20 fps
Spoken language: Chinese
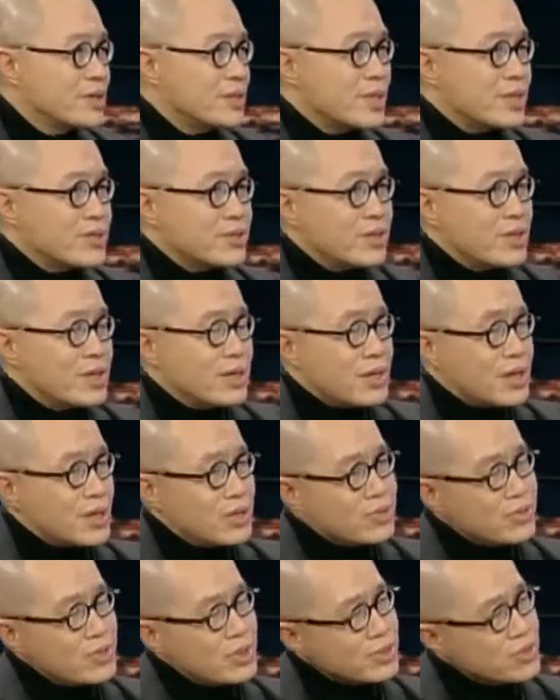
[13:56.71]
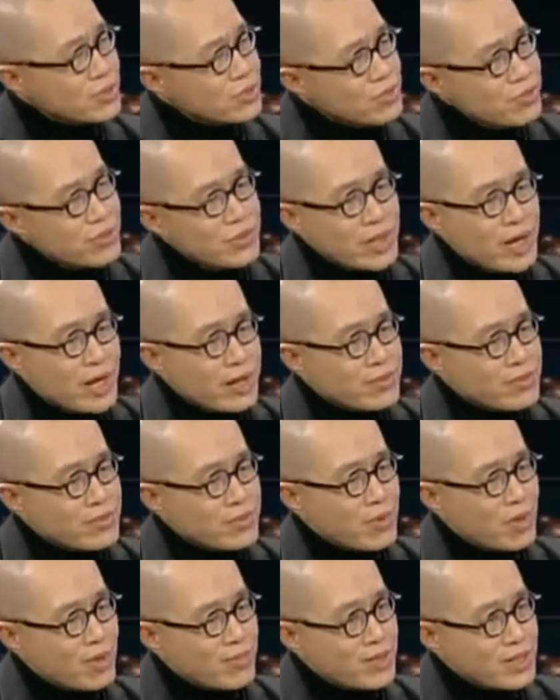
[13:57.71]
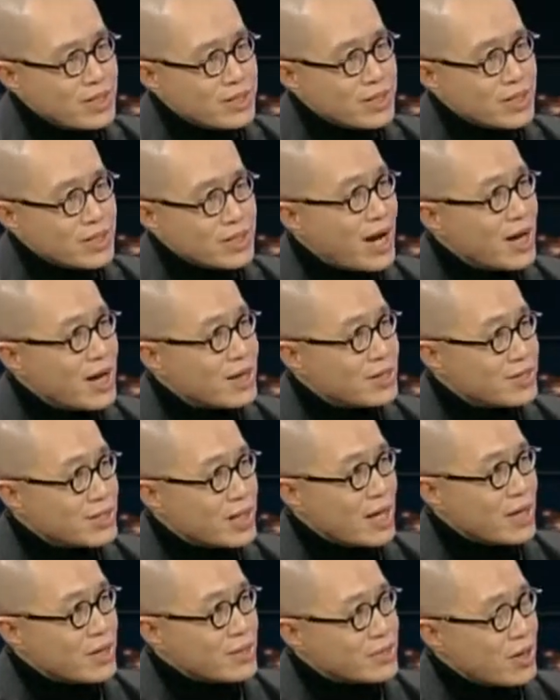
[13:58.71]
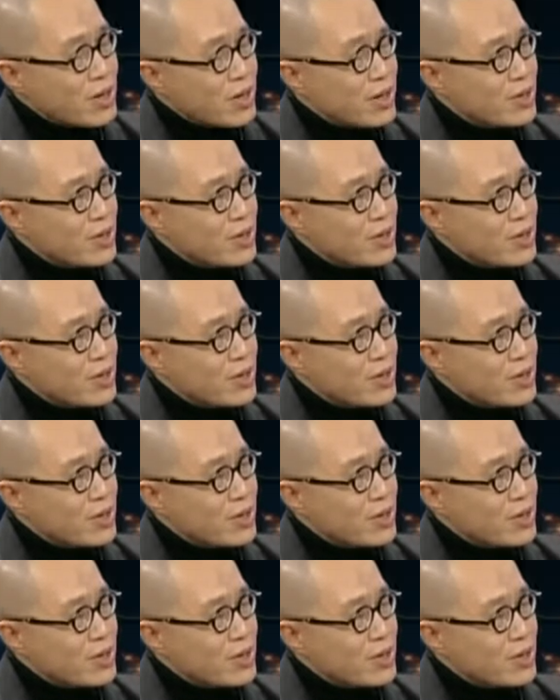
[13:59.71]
那所以很多人就预言，我们的下一代，